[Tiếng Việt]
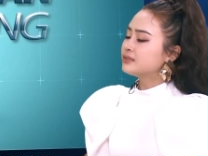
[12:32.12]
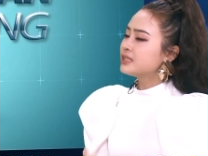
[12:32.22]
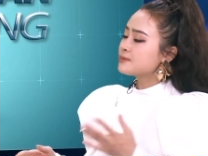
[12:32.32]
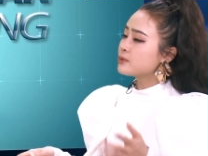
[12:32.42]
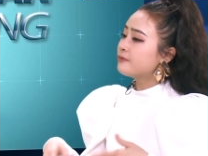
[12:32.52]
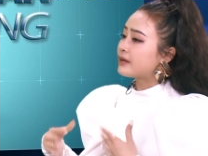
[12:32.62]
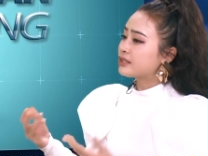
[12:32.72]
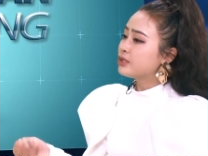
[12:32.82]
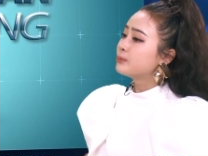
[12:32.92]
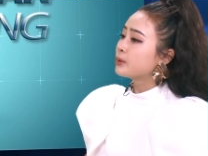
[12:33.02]
cứ tiếp xúc và
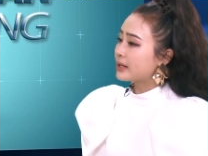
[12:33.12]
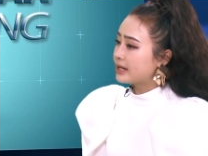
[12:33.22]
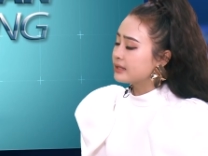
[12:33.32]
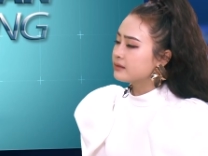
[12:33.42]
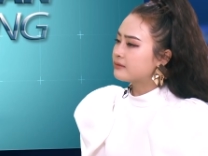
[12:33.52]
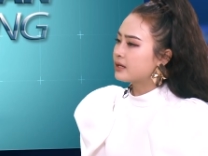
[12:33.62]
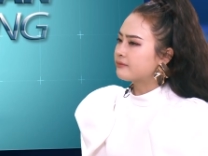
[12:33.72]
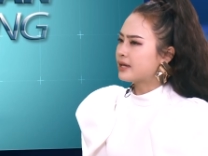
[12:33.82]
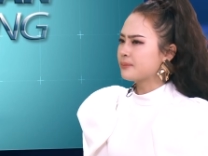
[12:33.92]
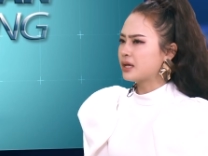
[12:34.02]
nhiều mối quan hệ như vậy,
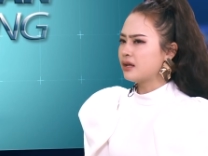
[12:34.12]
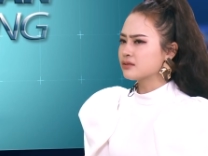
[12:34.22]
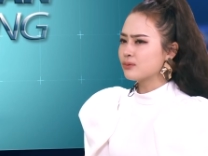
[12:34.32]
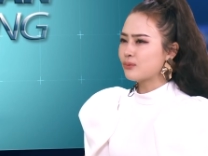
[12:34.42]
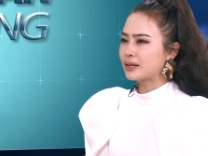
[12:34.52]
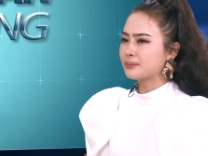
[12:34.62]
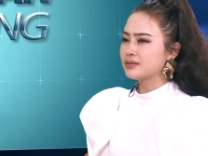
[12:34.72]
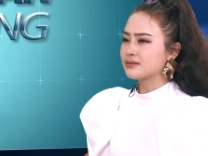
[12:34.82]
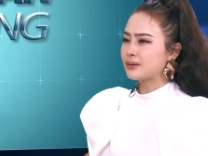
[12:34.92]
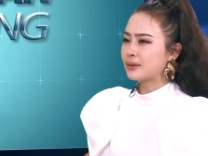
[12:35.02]
và em thấy là xung quanh
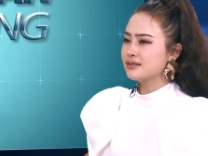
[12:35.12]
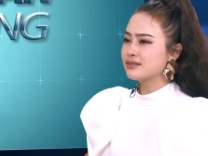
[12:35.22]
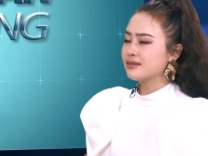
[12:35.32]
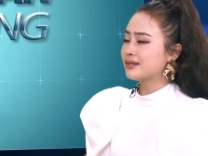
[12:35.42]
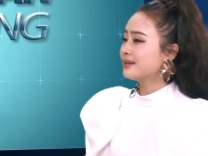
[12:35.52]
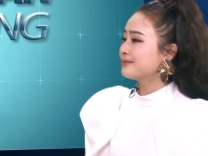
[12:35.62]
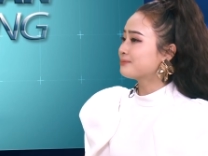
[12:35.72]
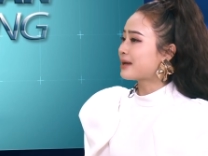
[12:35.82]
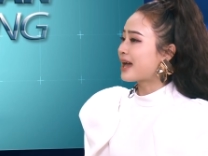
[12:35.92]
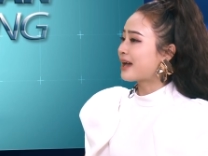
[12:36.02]
mình sao các chị, các
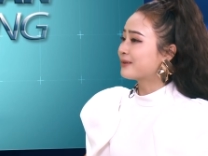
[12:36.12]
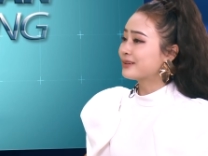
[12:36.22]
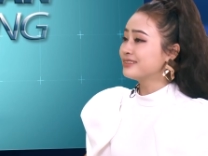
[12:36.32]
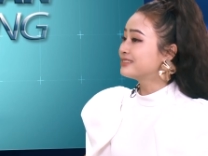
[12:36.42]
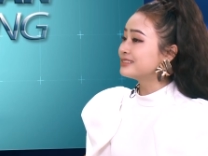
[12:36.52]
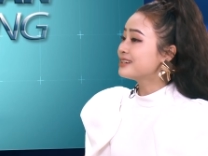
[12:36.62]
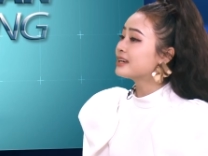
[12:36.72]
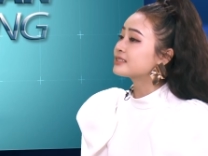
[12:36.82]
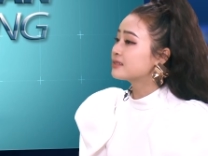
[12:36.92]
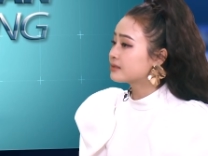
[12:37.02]
bà rồi các thứ rất
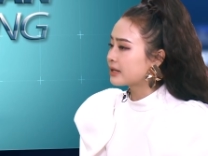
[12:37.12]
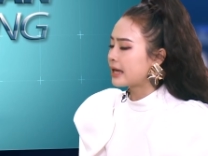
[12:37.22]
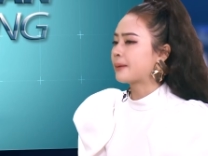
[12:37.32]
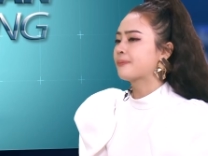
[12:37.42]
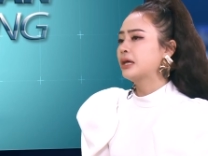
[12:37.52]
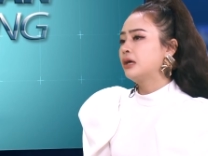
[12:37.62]
là xinh đẹp.